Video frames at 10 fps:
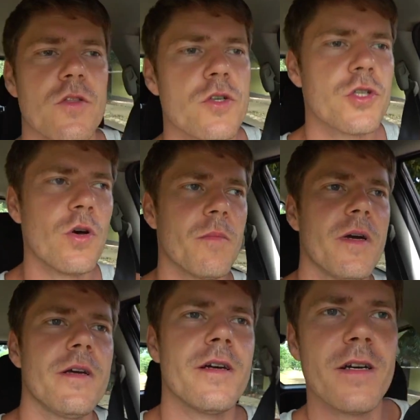Ну что,
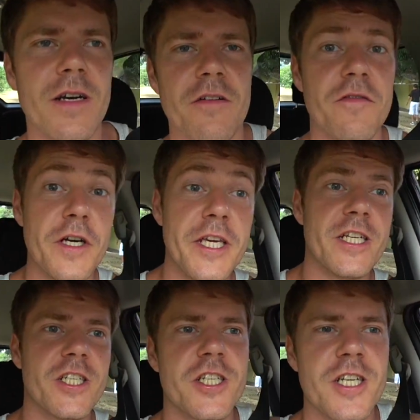мы
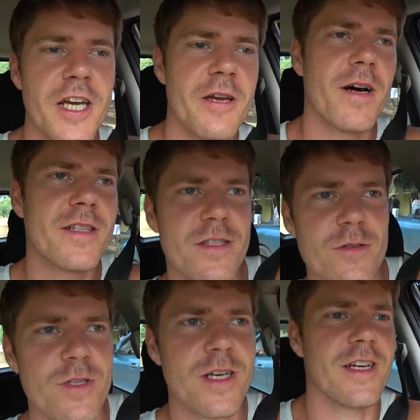выезжаем
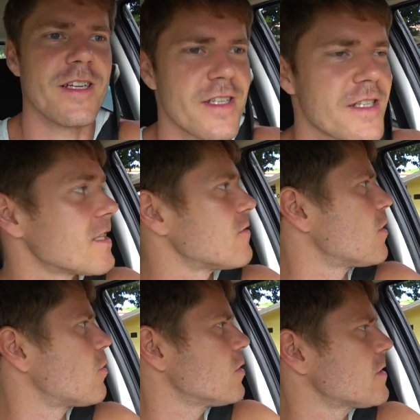отсюда, из
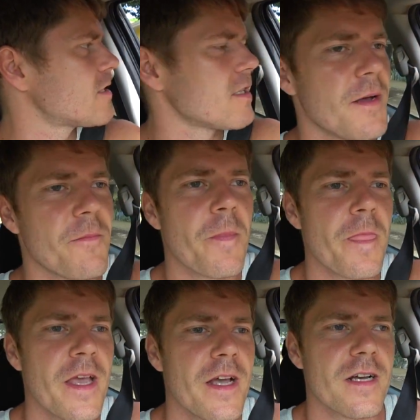этого хостела,
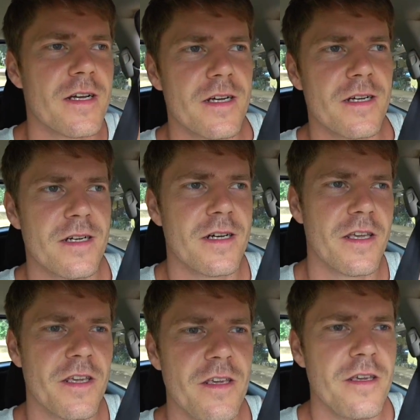а,
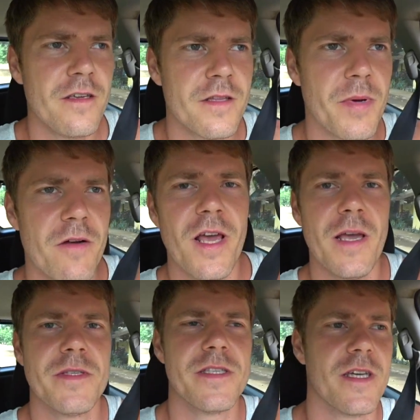и
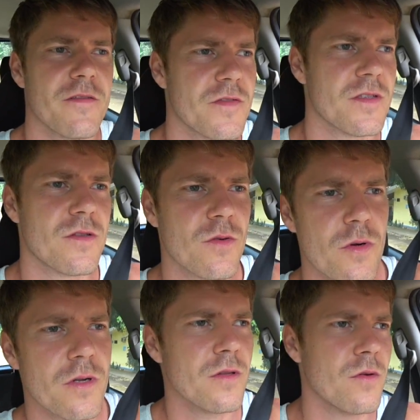направляемся в
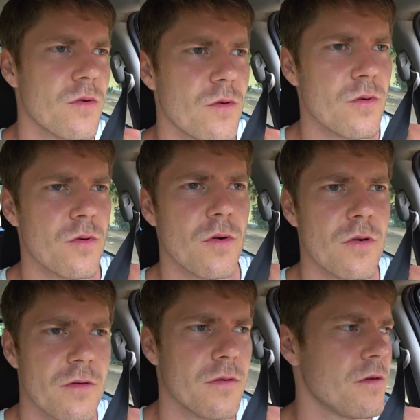сторону
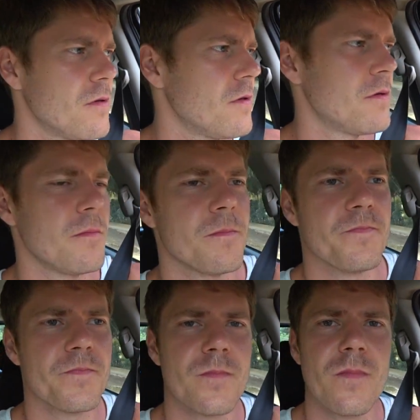э,
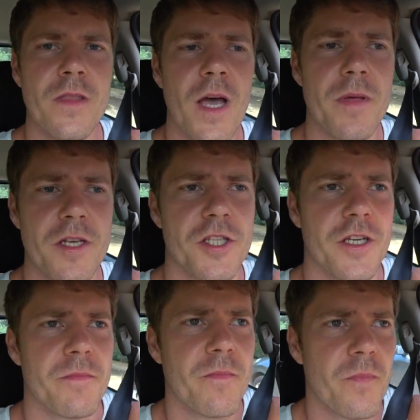набережной.